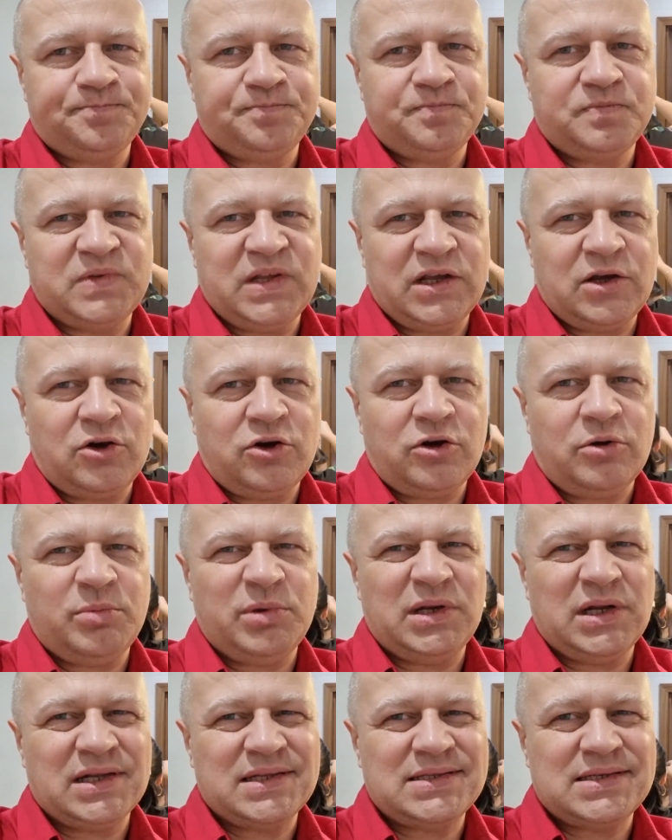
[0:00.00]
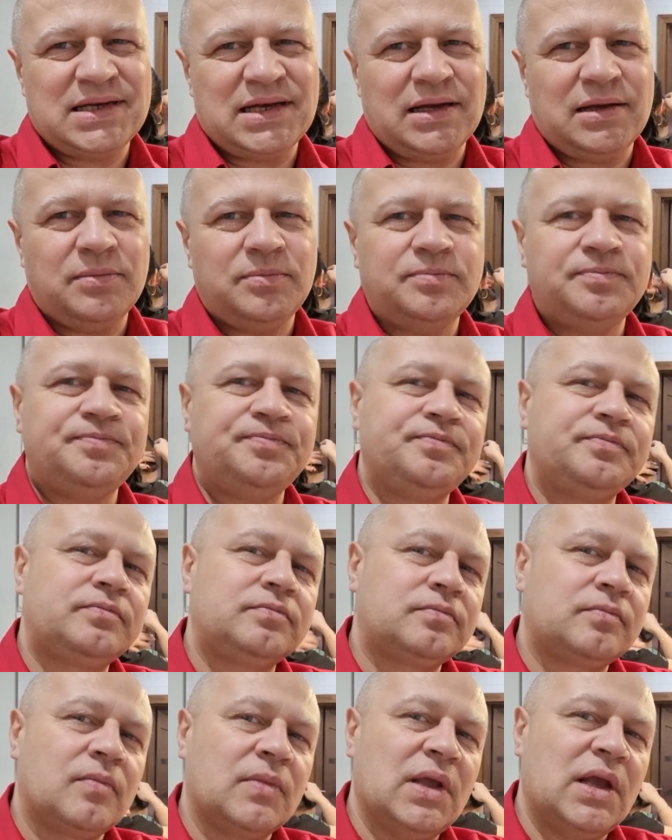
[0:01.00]
tej choroby na C
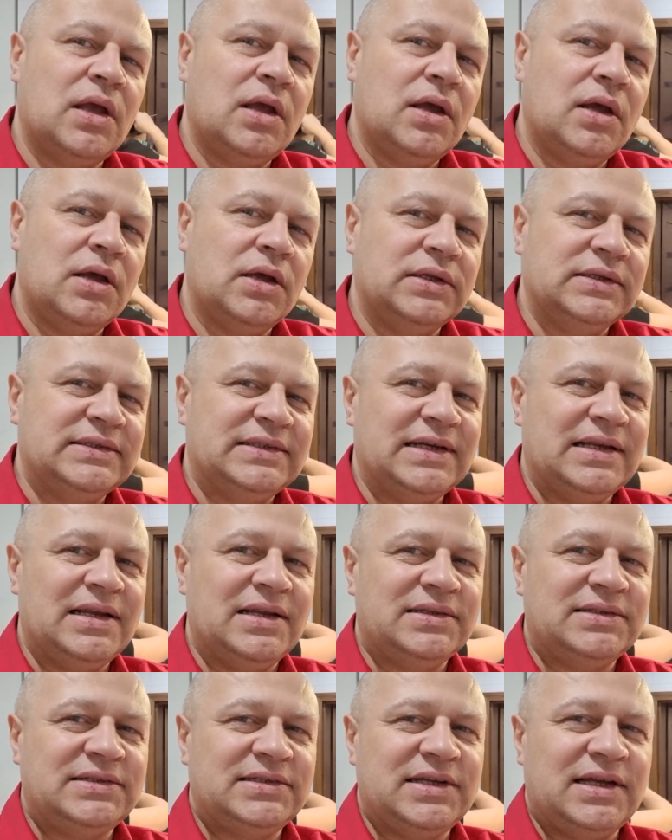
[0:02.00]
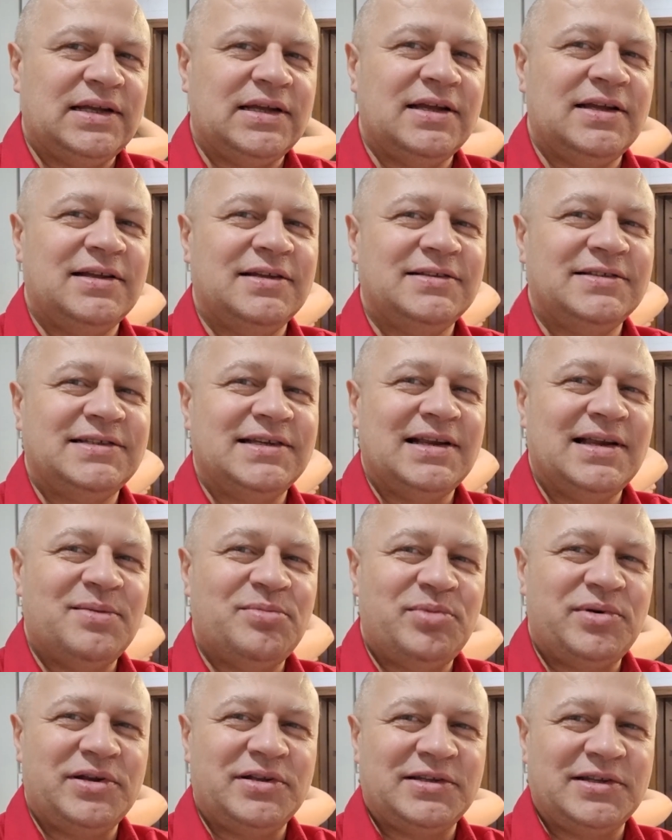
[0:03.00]
ce, ce,
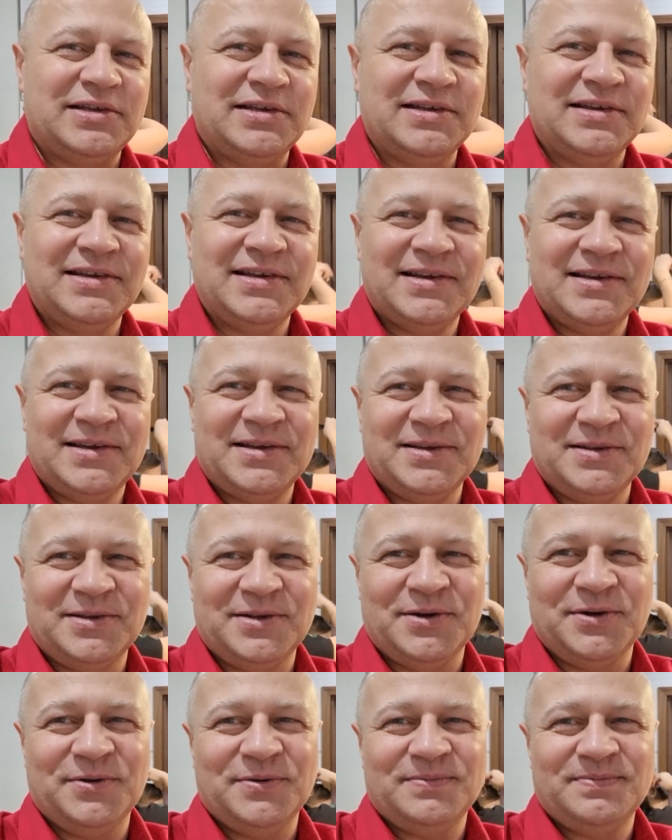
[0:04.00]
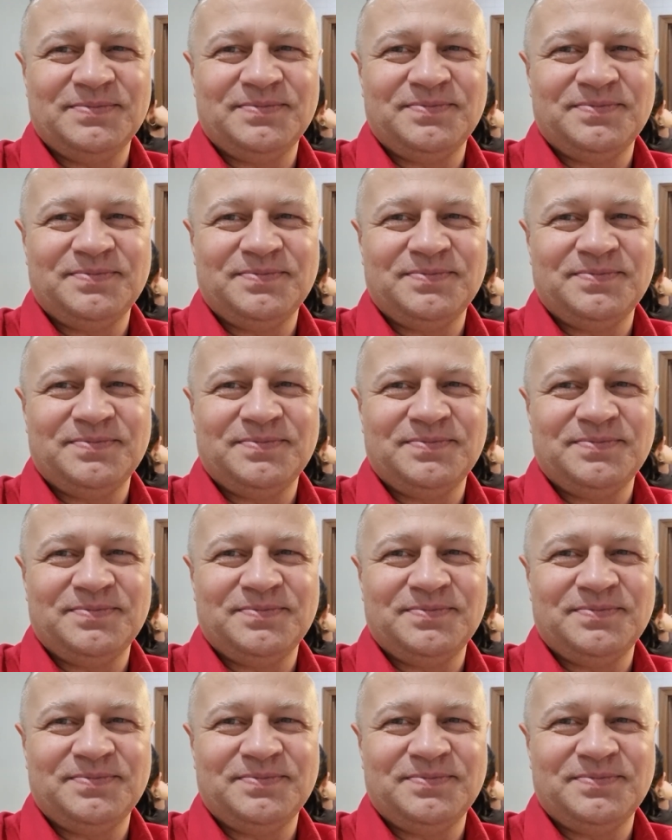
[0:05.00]
celebryty. No.